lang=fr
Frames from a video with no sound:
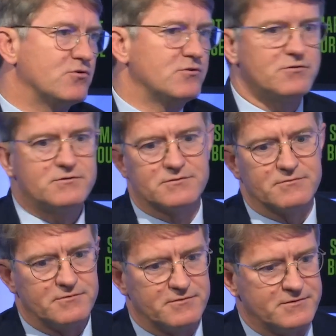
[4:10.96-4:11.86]

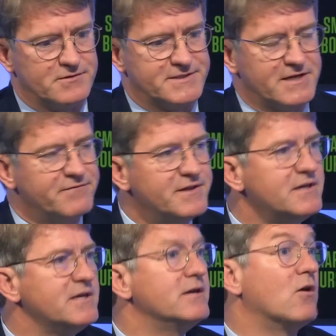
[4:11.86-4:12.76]
Listrus, euh,
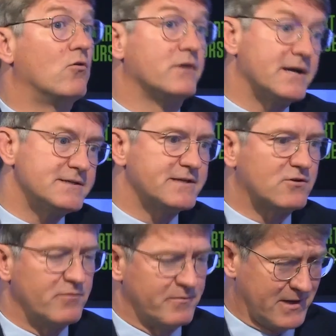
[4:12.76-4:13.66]
Salvini, en
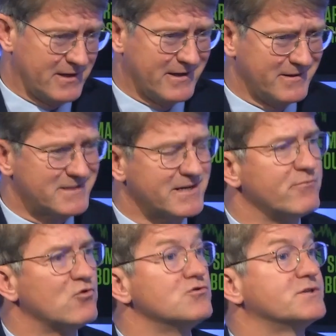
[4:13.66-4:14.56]
Grèce, c'est quand même
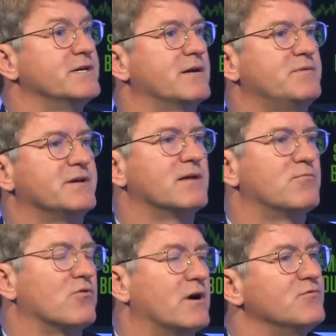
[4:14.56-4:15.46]
quelqu'un d'extrême gauche qui a
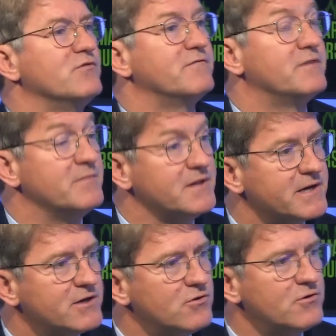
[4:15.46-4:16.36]
appliqué le programme du
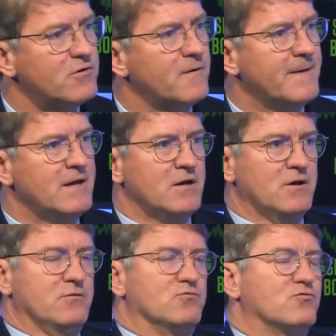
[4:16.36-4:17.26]
FMI de rigueur.
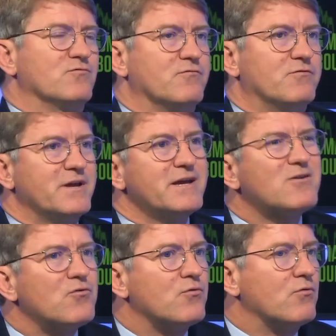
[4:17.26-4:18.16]
Donc
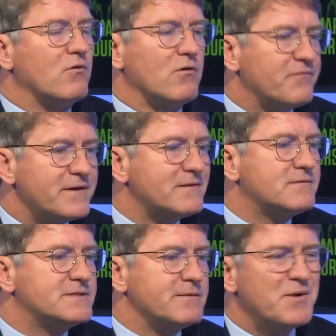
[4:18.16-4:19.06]
vous voyez que
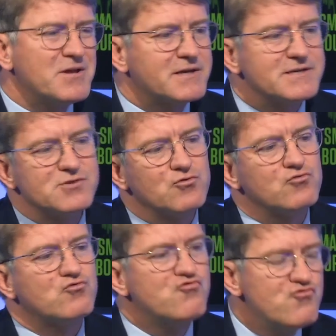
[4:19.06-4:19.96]
en fait, c'est pas une
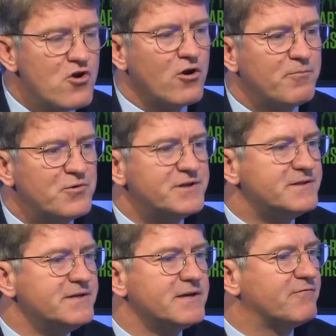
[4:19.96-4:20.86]
question de
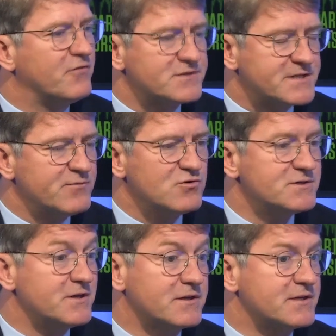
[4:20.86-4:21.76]
couleur politique
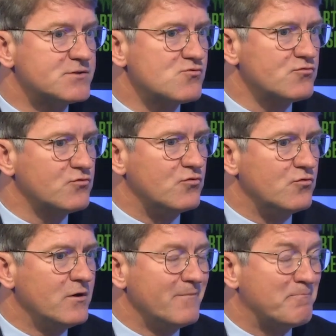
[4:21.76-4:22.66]
forcément, c'est une
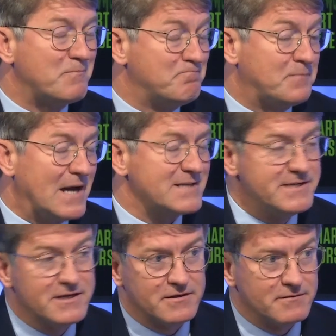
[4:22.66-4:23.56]
question de
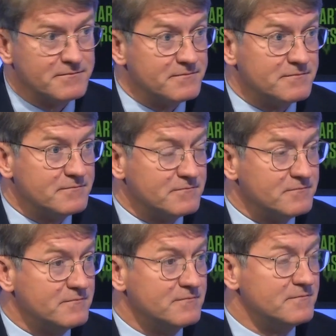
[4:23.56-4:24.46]
pratique.
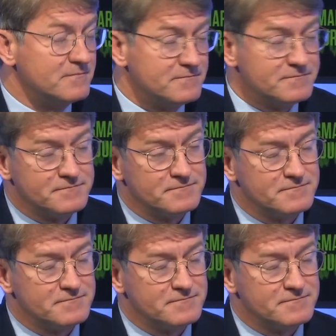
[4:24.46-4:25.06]
Et du fait